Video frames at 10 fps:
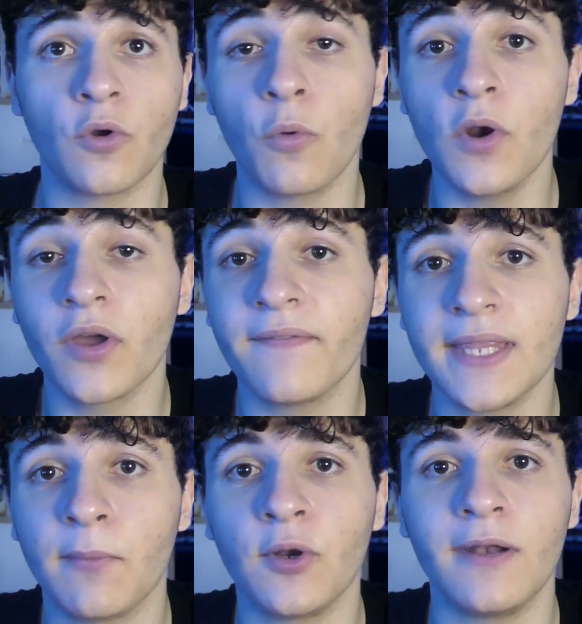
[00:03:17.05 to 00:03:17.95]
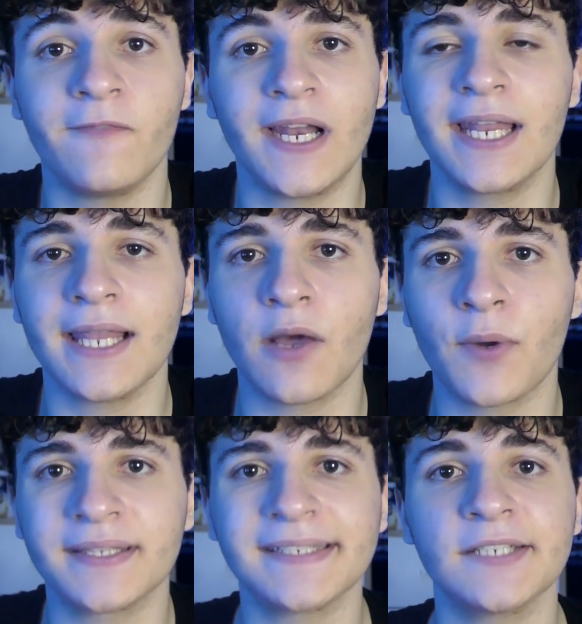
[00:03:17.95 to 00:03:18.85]
Con quello che vediamo nel finale della
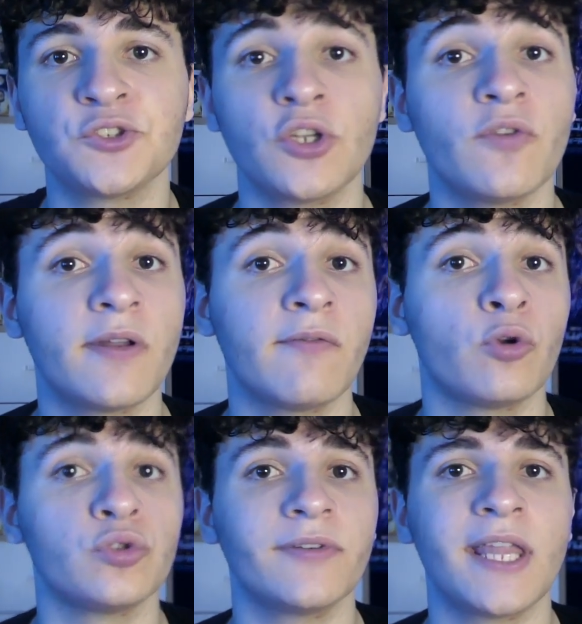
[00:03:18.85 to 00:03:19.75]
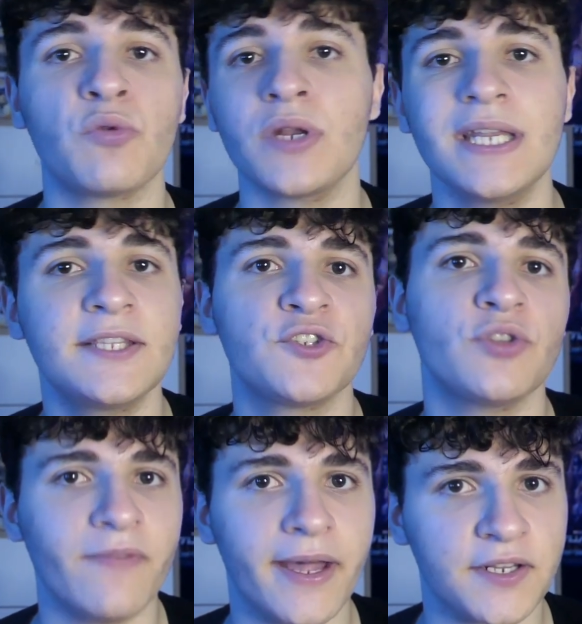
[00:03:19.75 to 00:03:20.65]
quarta stagione io avrei voluto vedere un inizio
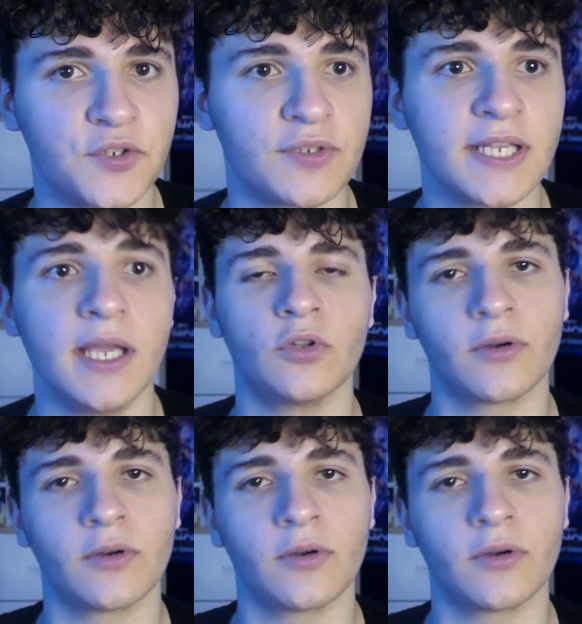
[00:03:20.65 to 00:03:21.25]
diverso, sì,